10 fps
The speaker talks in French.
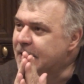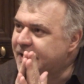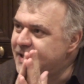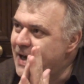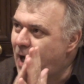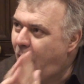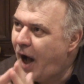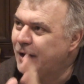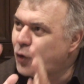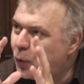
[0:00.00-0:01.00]
qui
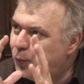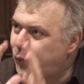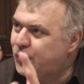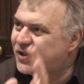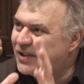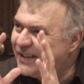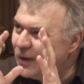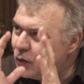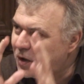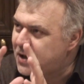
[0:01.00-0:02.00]
a un corpus
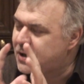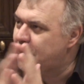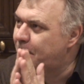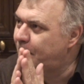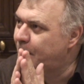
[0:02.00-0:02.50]
théorique